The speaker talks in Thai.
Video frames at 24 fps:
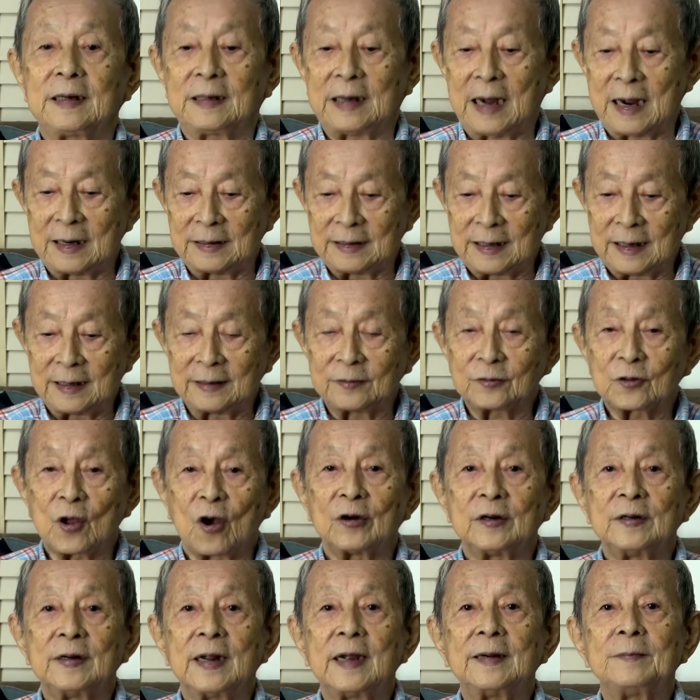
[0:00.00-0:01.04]
ครั้งนั้นตอ
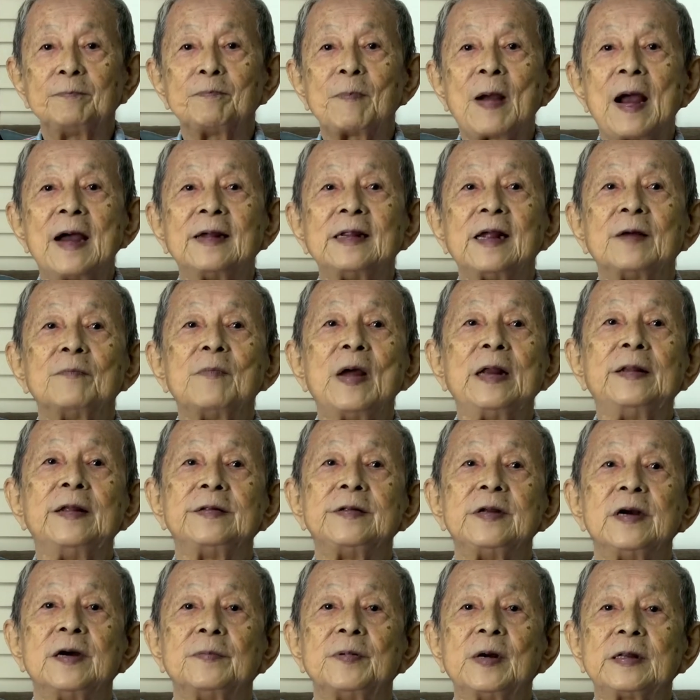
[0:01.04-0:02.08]
นนั้นป้ายังไม่ได้
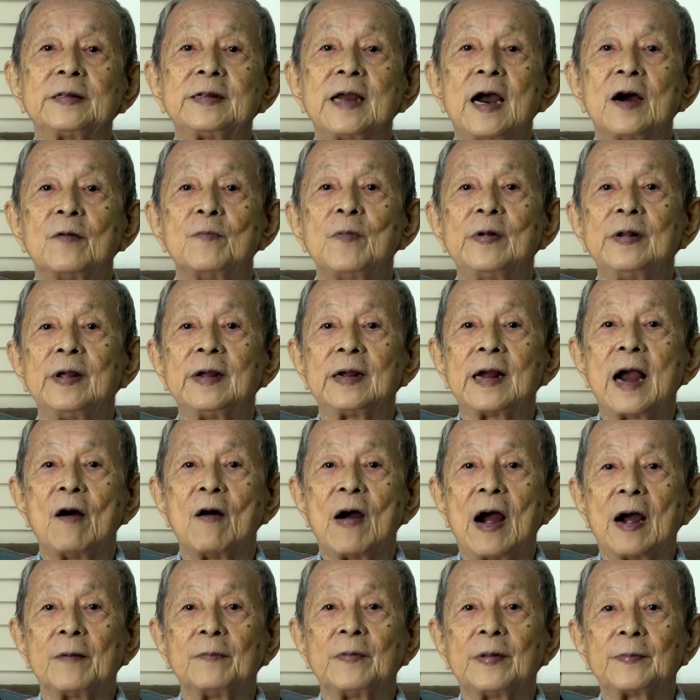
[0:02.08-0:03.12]
เชื่อพระเจ้าไม่ได้เข้า
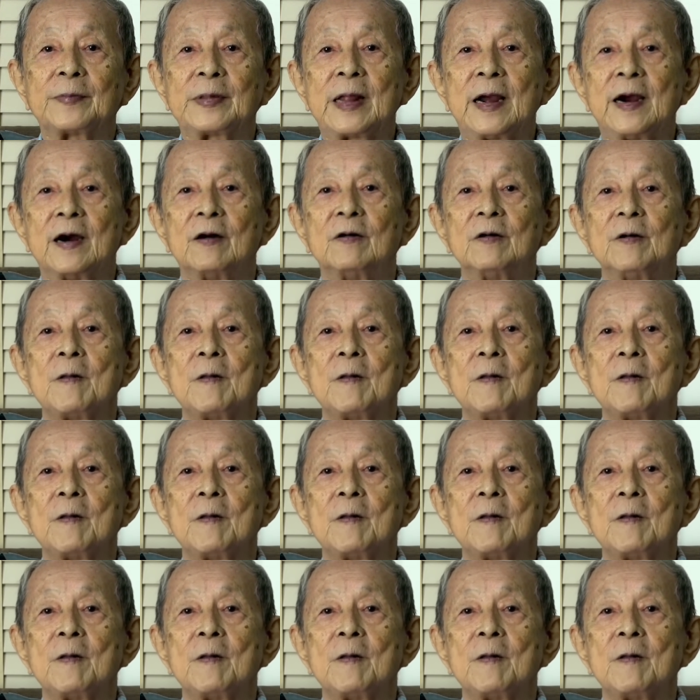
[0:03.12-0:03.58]
หาพระเจ้า